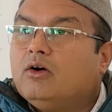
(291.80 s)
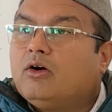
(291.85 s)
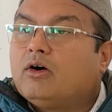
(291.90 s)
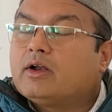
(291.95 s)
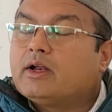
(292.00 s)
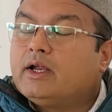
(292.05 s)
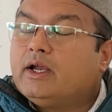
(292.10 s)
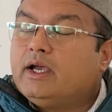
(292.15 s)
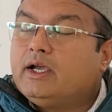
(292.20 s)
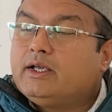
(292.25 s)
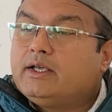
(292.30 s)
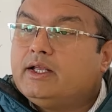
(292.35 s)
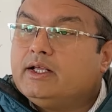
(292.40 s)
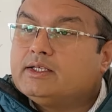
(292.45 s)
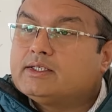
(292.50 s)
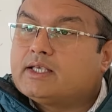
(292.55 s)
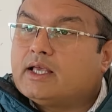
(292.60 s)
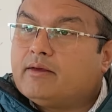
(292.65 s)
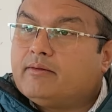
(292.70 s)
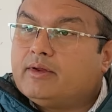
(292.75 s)
और
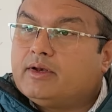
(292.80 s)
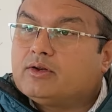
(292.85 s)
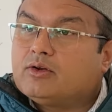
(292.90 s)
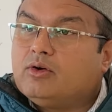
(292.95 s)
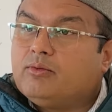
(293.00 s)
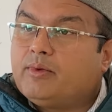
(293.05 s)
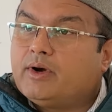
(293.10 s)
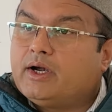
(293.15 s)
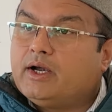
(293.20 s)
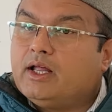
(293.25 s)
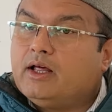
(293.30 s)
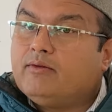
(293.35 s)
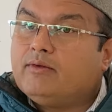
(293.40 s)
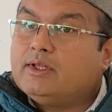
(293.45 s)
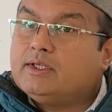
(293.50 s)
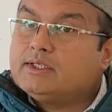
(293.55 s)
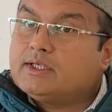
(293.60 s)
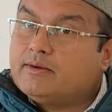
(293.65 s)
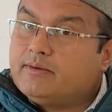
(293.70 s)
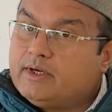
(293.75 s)
87 को पढ़ना
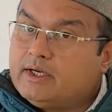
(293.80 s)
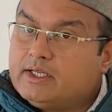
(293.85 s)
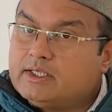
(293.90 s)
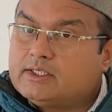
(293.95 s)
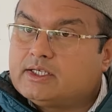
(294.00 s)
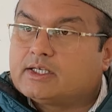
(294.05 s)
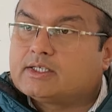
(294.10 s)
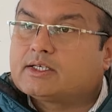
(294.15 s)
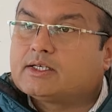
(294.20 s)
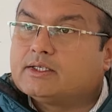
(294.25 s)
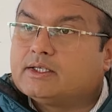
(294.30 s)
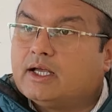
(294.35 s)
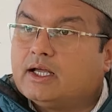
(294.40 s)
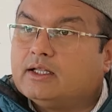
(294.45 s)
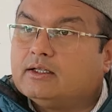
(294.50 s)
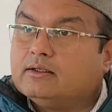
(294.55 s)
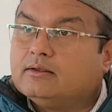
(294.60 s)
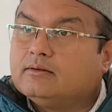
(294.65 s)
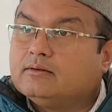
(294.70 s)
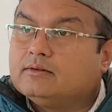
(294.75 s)
176 के
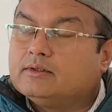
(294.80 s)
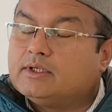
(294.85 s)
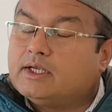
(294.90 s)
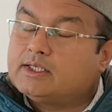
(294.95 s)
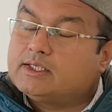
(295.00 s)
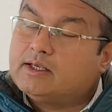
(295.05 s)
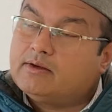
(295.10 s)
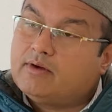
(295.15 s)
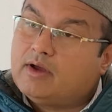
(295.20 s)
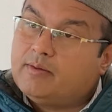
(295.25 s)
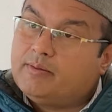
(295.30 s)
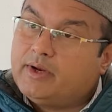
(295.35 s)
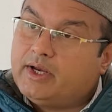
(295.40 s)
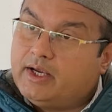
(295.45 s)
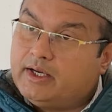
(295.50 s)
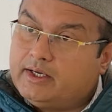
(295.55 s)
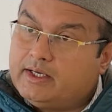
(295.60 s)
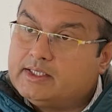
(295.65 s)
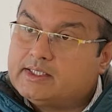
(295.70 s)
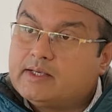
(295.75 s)
साथ जैसे वहां
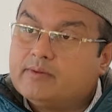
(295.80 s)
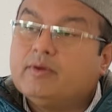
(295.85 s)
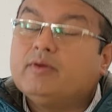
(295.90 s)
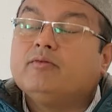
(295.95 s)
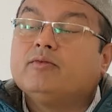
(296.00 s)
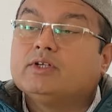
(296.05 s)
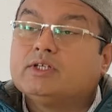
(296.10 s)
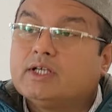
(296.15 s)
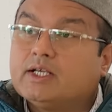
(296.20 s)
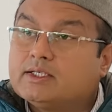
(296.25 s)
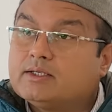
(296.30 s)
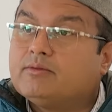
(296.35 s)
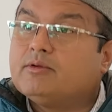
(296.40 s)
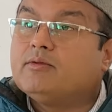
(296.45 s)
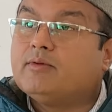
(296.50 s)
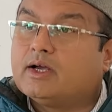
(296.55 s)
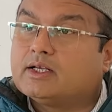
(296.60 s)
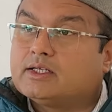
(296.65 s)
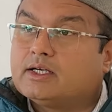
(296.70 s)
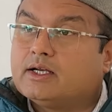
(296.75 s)
पे 87 विशेष
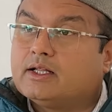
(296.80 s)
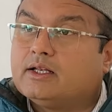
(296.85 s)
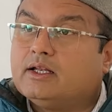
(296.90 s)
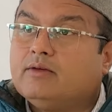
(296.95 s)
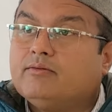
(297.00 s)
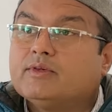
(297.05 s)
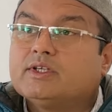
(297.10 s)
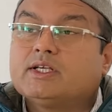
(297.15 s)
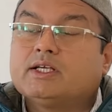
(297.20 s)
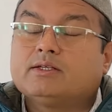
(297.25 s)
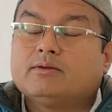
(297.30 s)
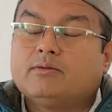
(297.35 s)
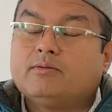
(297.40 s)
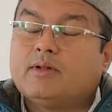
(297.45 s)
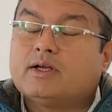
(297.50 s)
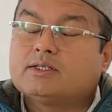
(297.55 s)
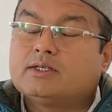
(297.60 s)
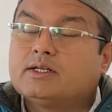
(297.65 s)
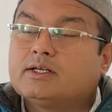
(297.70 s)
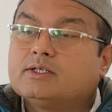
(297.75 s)
अभिभाषण है ना विशेष
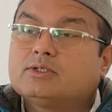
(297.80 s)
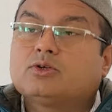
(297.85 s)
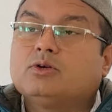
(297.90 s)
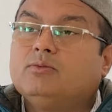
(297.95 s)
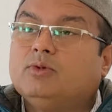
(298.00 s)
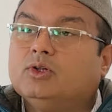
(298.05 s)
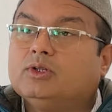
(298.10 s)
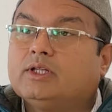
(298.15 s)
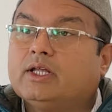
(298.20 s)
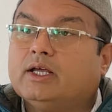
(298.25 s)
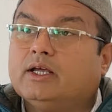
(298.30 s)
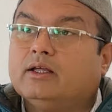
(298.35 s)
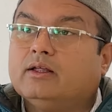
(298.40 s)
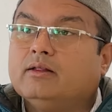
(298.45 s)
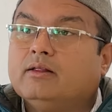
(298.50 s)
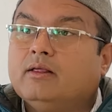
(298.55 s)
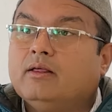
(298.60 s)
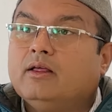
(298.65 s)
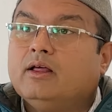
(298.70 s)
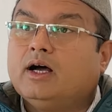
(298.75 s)
अभिभाषण किसको बोलते हैं
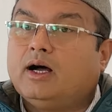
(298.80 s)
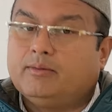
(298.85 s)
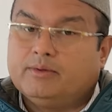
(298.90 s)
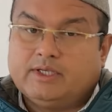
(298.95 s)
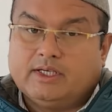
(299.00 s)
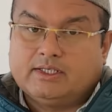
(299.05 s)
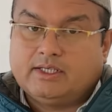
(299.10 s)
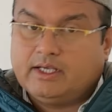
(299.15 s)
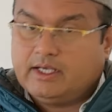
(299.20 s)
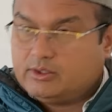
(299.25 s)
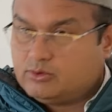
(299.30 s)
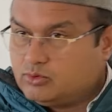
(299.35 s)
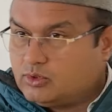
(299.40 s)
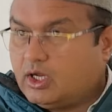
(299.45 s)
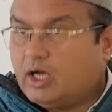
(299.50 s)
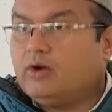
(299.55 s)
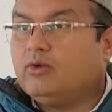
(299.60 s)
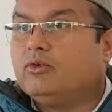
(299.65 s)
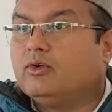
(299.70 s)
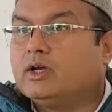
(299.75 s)
अब जैसे ये
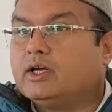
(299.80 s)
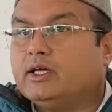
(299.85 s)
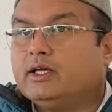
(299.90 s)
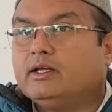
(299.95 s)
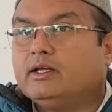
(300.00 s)
चुनाव होंगे